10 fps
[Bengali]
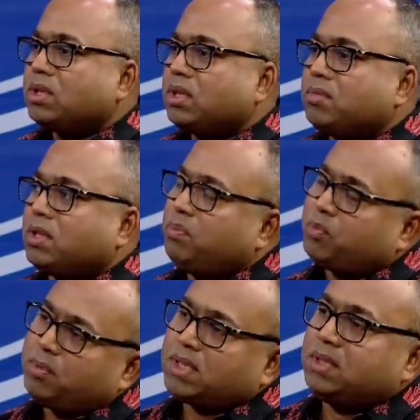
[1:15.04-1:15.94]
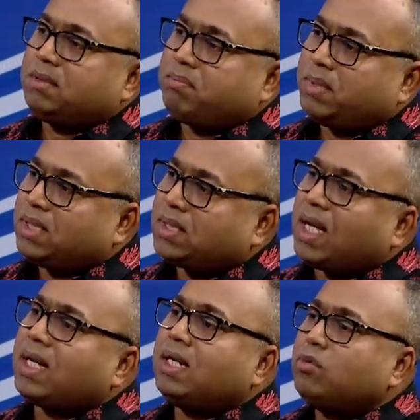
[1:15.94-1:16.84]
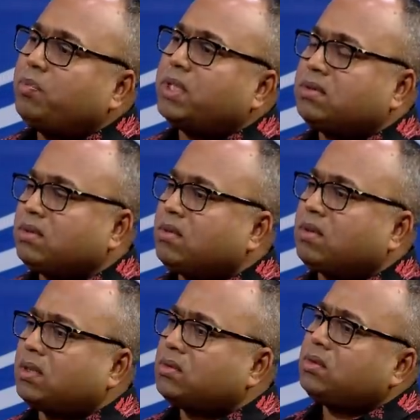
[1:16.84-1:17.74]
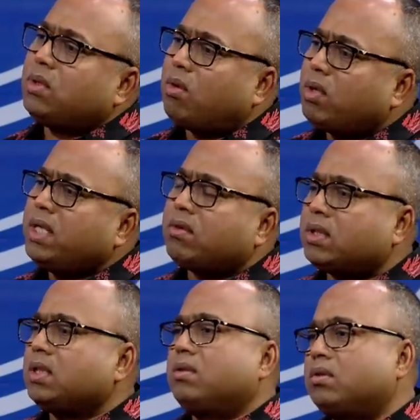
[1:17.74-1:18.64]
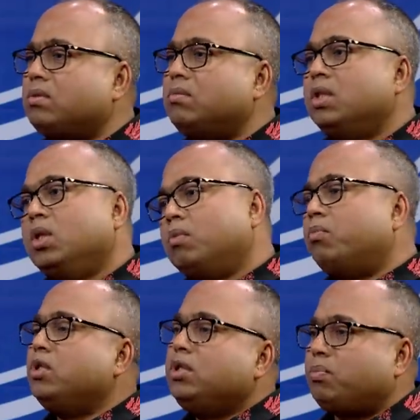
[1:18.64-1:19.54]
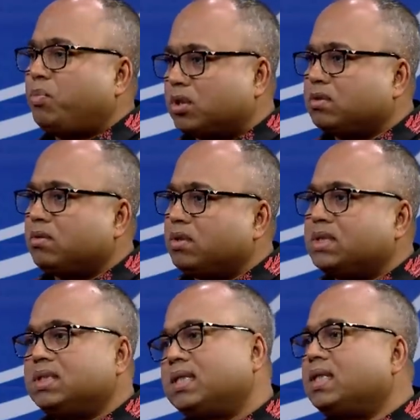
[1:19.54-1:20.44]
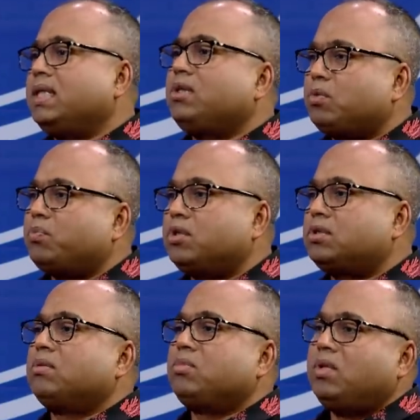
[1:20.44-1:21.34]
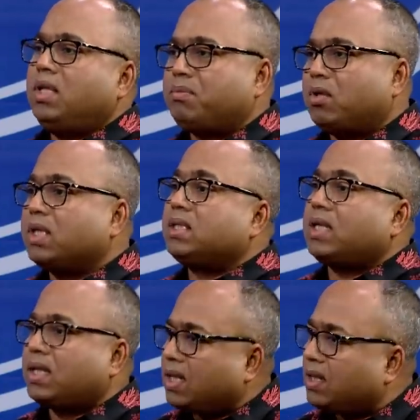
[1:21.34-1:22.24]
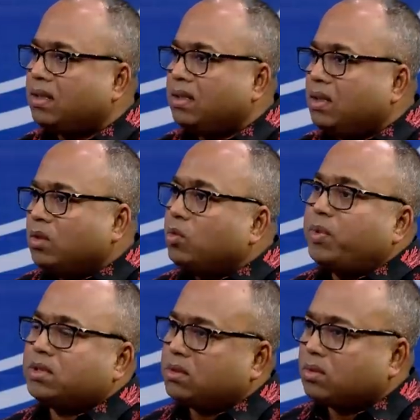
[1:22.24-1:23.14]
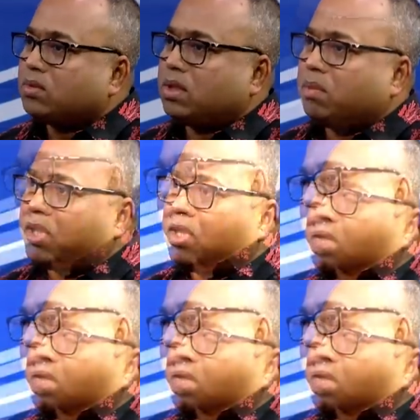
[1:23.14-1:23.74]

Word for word: হতাম তাহলে প্রবাসে মানে টাকা উপার্জন করার জন্য অনেক অনেক রকম বৈধ পথ রয়েছে যেখানে একটু পরিশ্রম করলে আপনি অনেক টাকা উপার্জন করতে পারেন